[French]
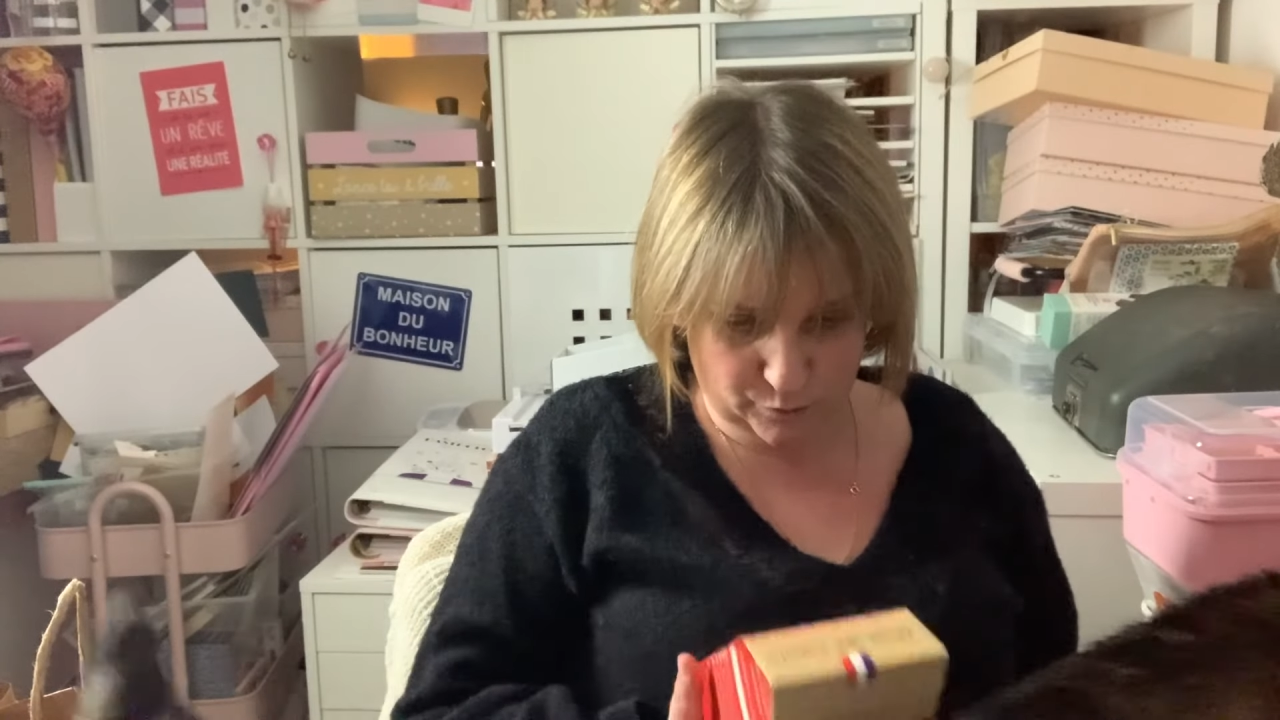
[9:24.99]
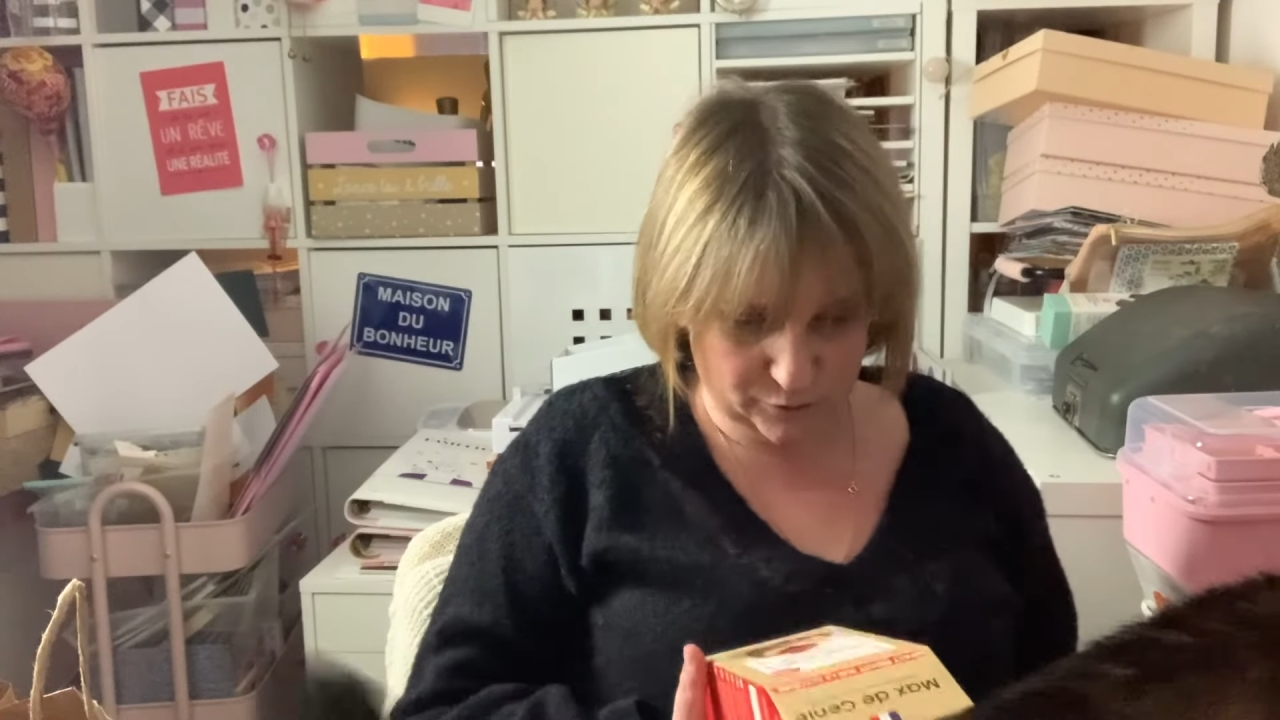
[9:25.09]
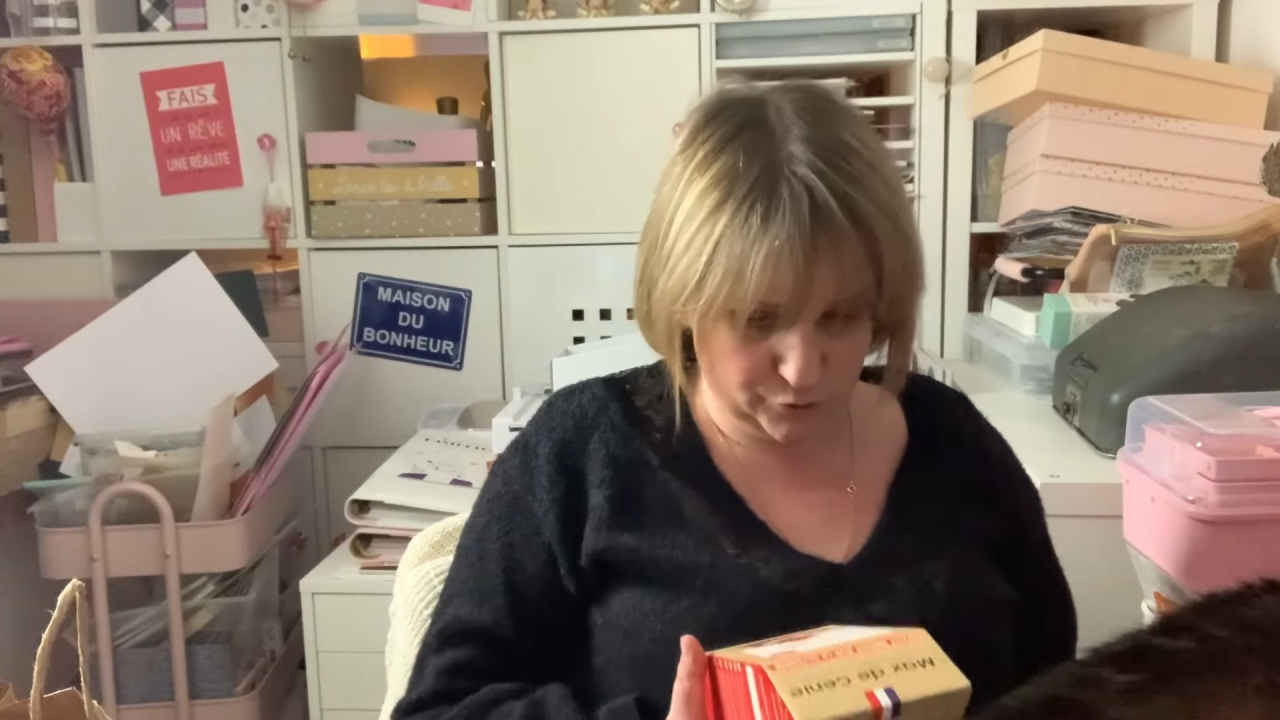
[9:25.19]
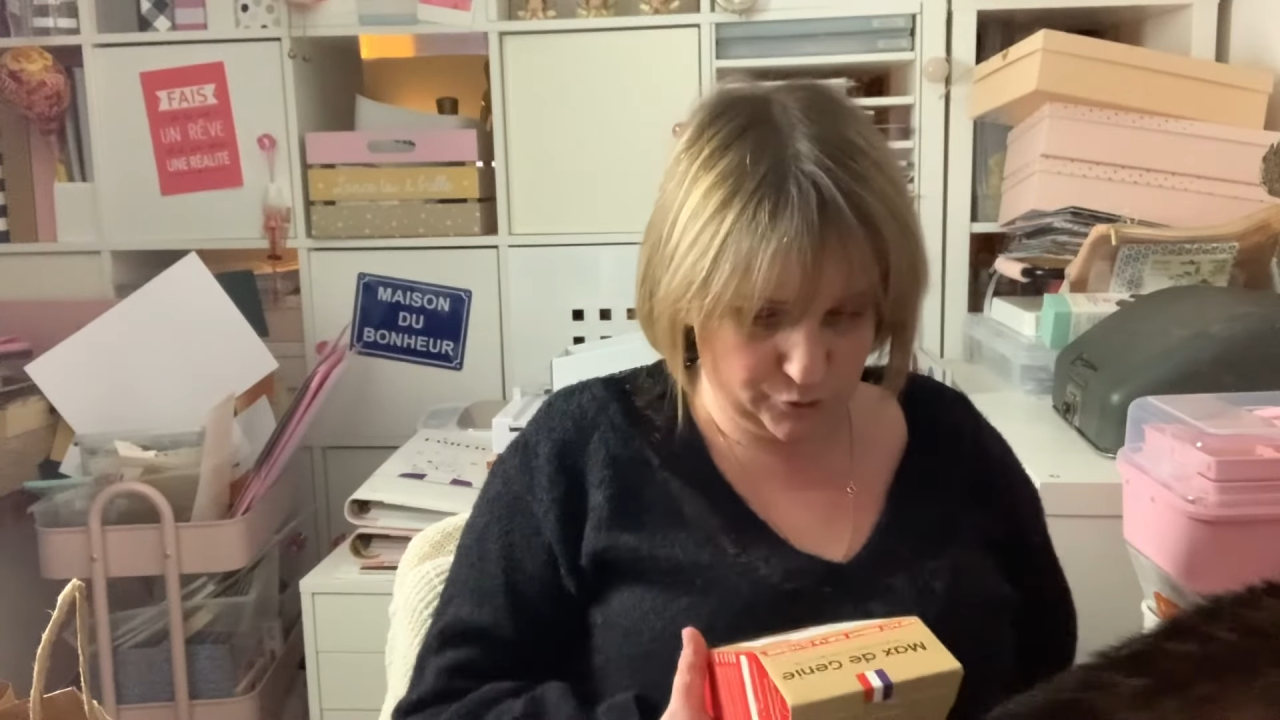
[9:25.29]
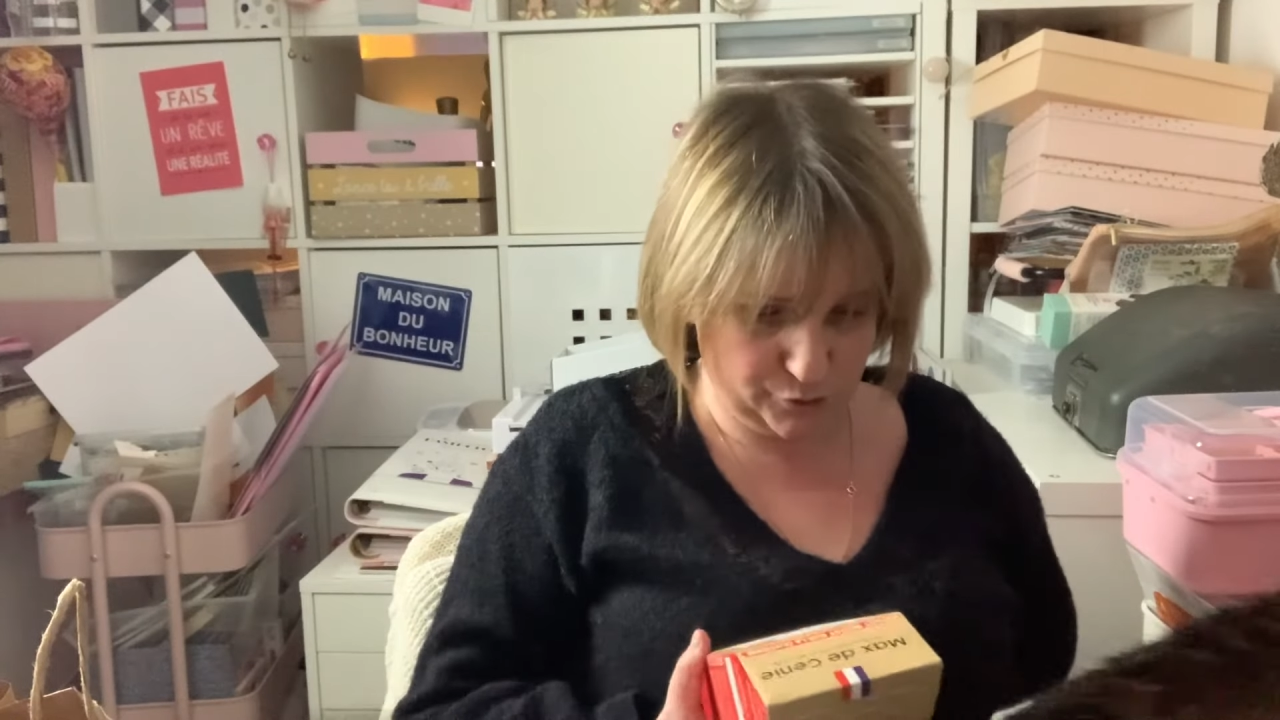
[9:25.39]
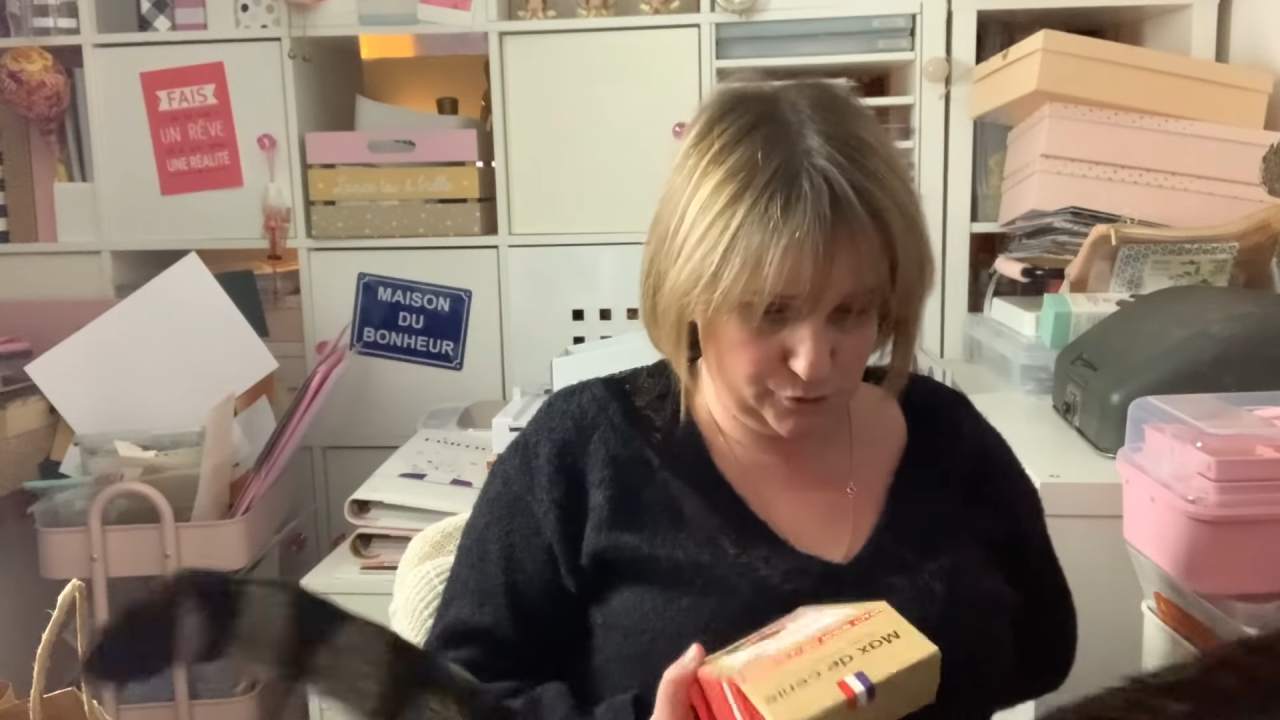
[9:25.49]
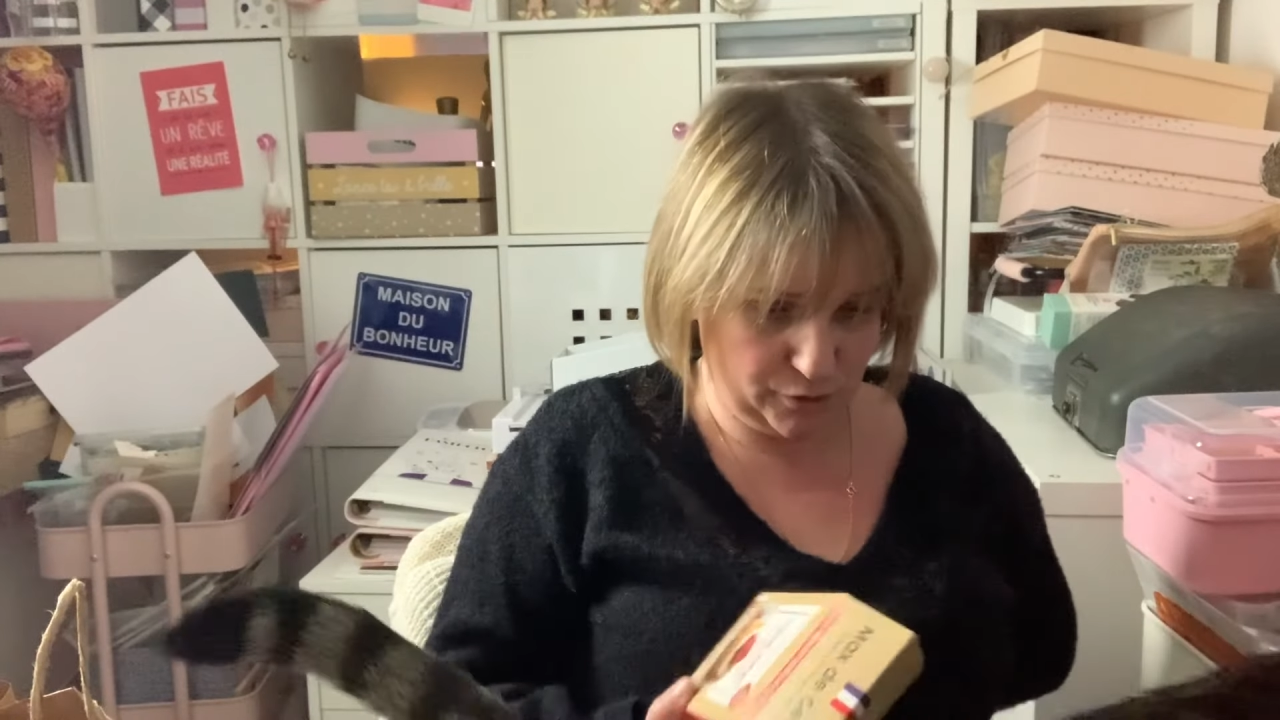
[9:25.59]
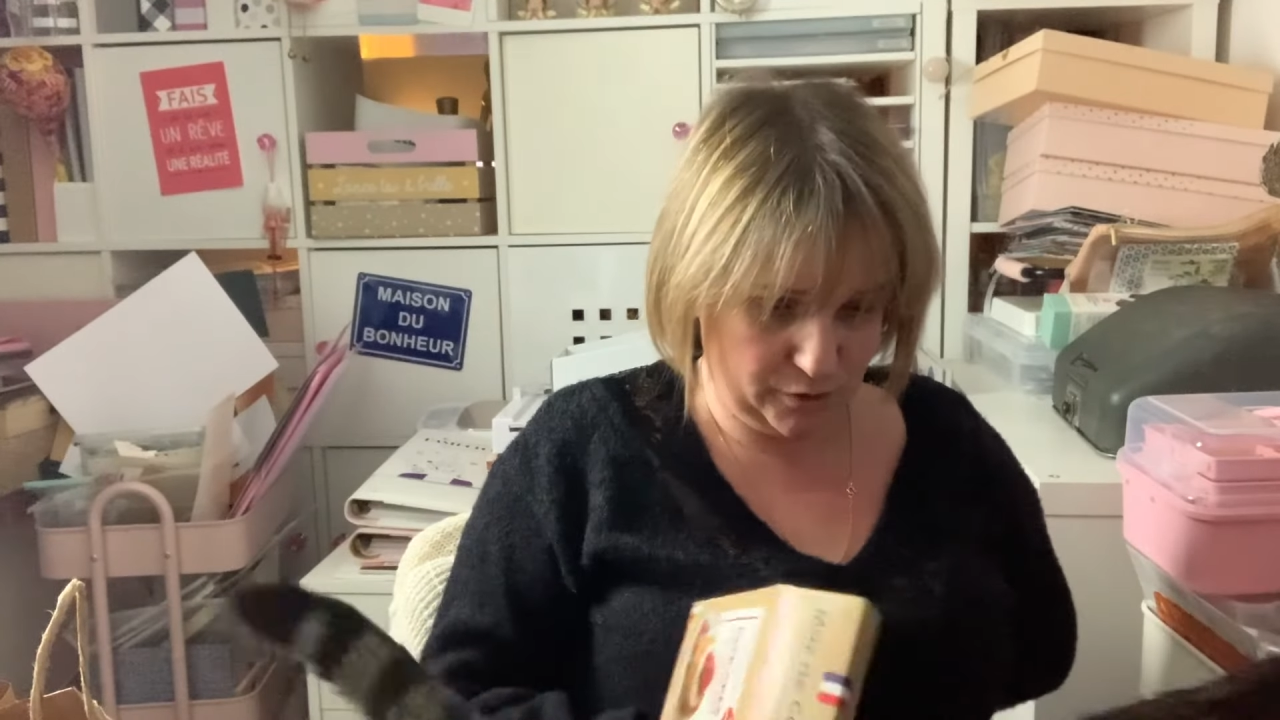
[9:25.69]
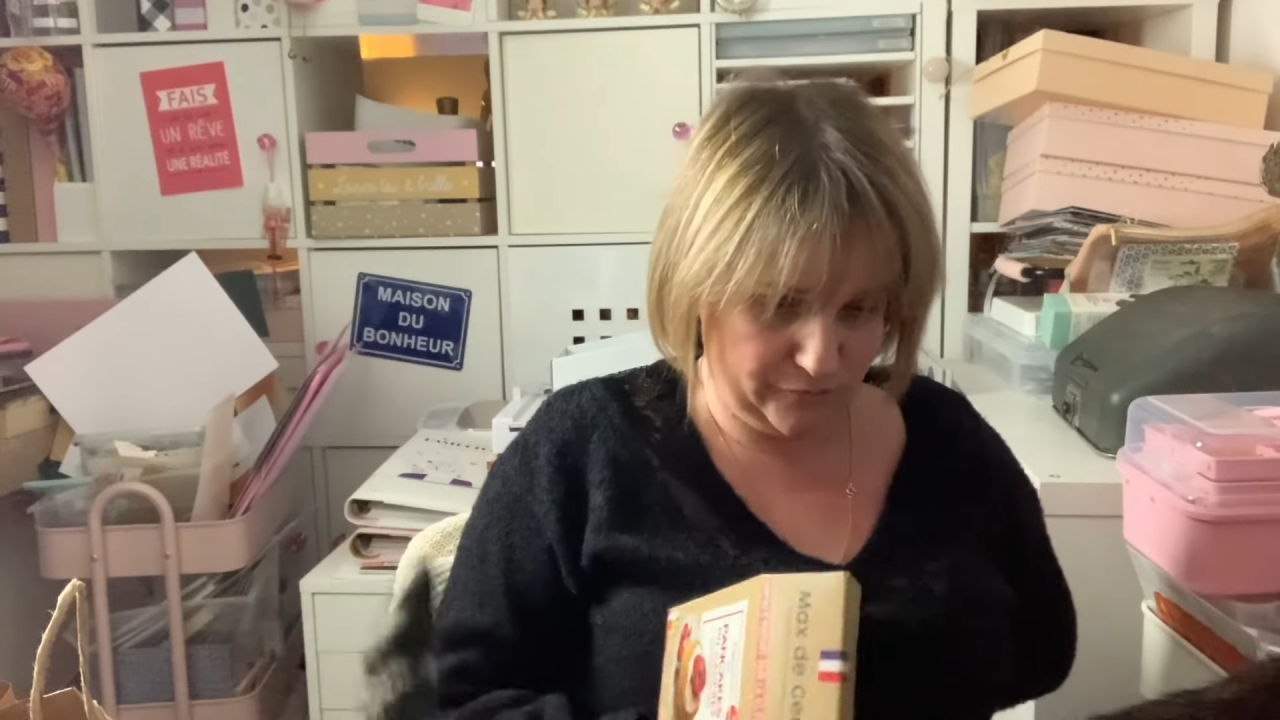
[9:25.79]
moins de sucre,